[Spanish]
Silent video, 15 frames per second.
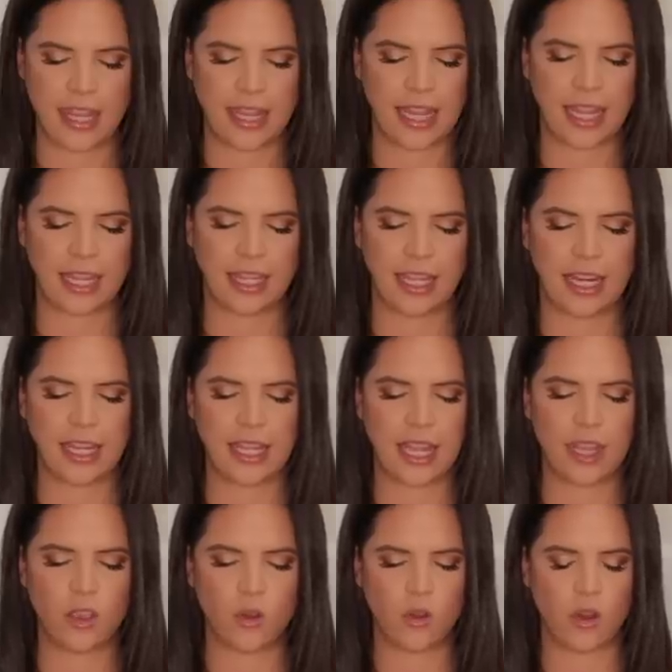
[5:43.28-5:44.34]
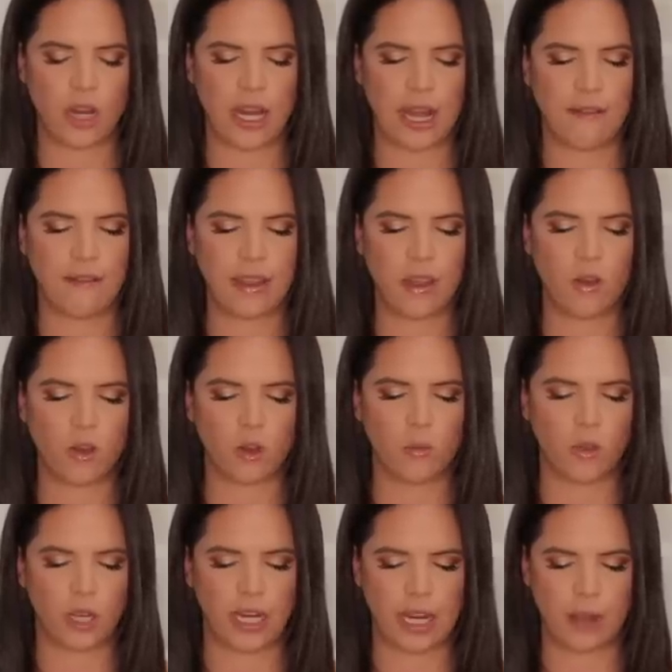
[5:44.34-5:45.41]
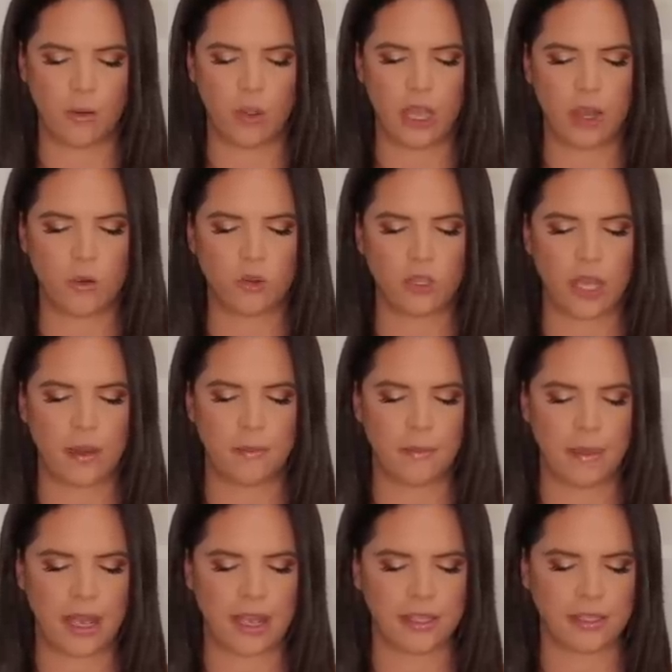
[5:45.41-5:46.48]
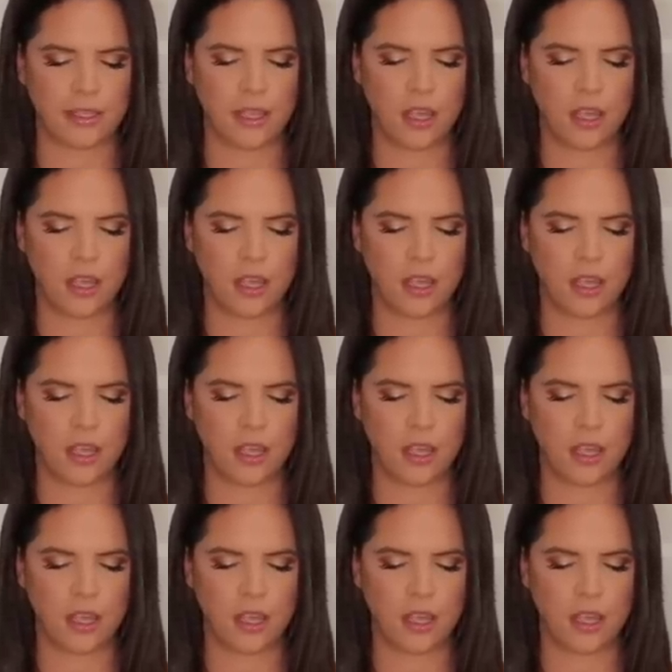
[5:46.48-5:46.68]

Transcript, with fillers: Esta carterita yo la veo como que la voy a usar más